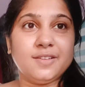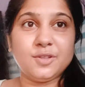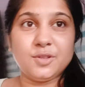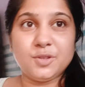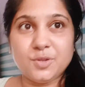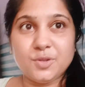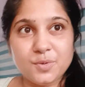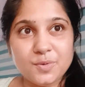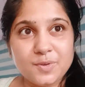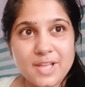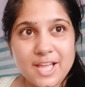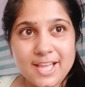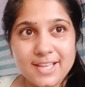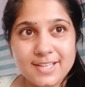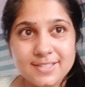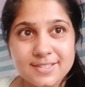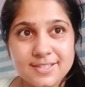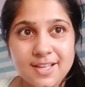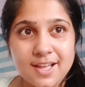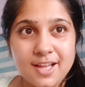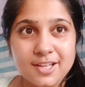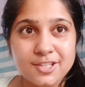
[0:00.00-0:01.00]
तो
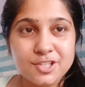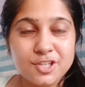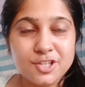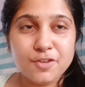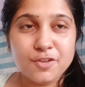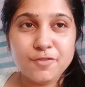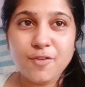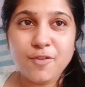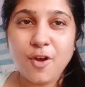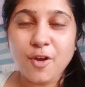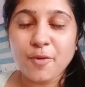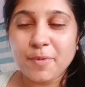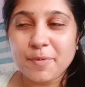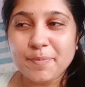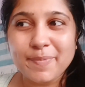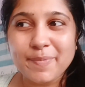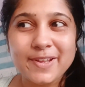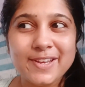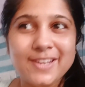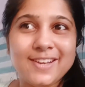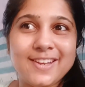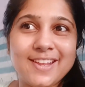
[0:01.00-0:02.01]
गाइस आज के ब्लॉग में
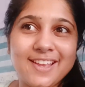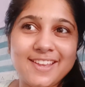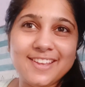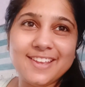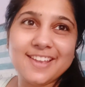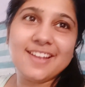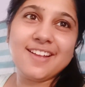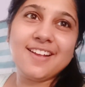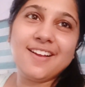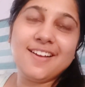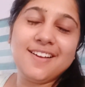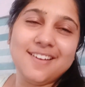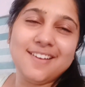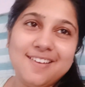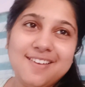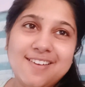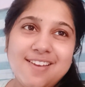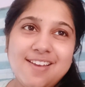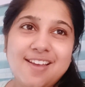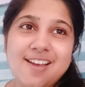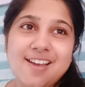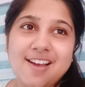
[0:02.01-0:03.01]
बने रहिएगा
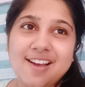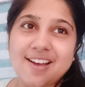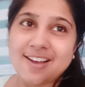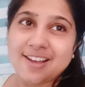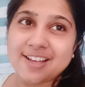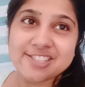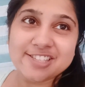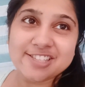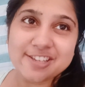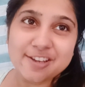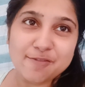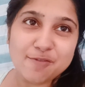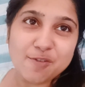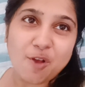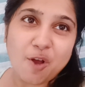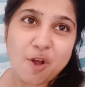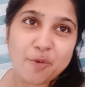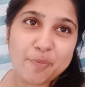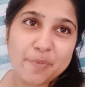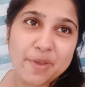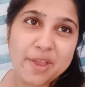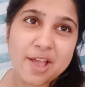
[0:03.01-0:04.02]
आज के
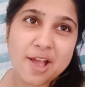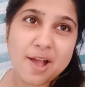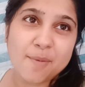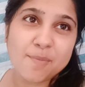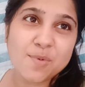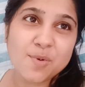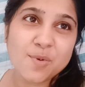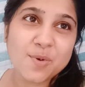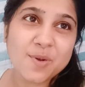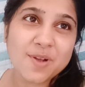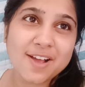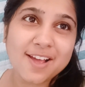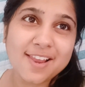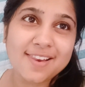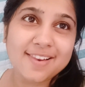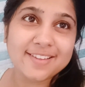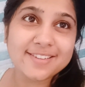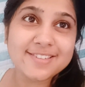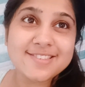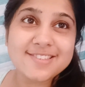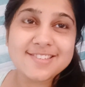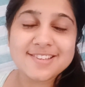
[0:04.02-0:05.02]
ब्लॉग में हम लोग का
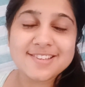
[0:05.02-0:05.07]
लंच